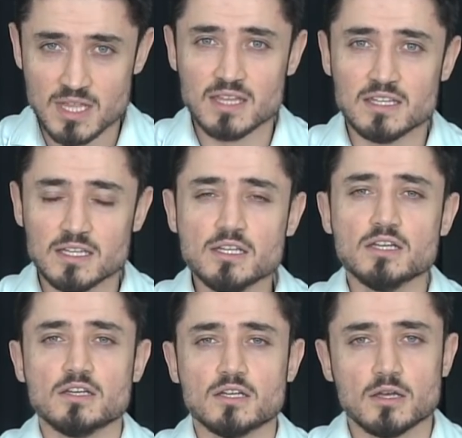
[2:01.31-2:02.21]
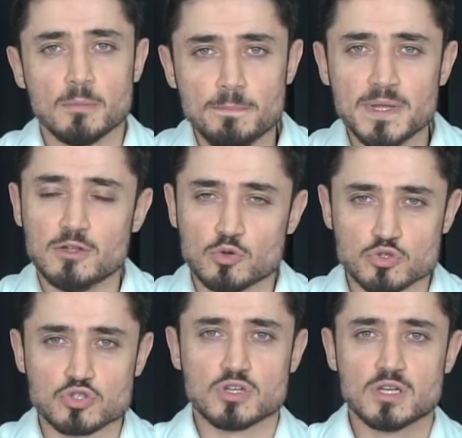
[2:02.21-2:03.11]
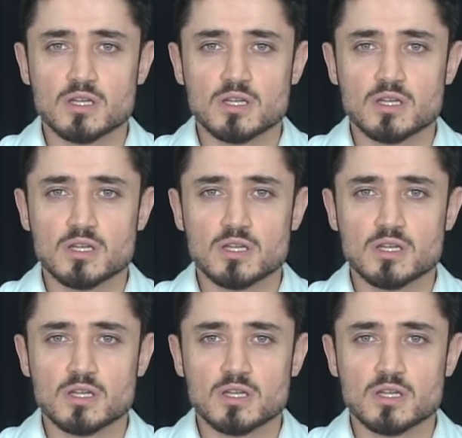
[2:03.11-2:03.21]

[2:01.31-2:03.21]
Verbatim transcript: dediğini biliyoruz.